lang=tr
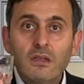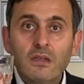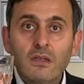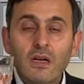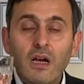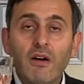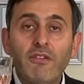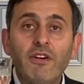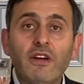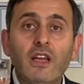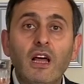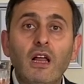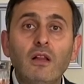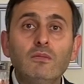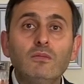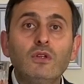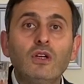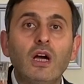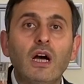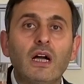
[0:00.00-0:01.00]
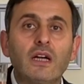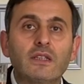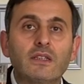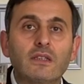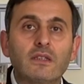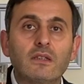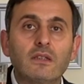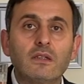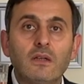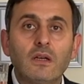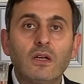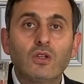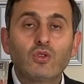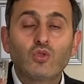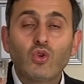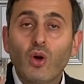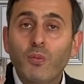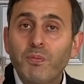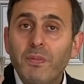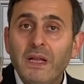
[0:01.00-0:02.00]
kafan almıyor artık.
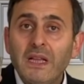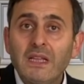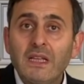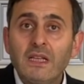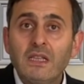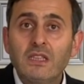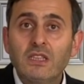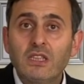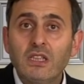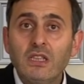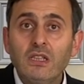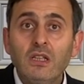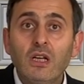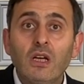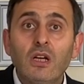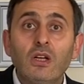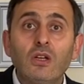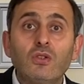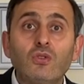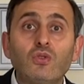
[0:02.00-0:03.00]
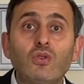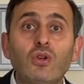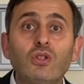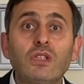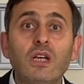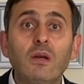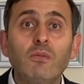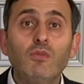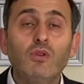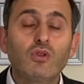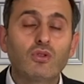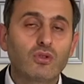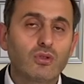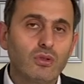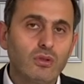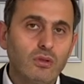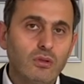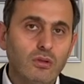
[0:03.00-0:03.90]
Çok bildiğin için çözemiyorsun.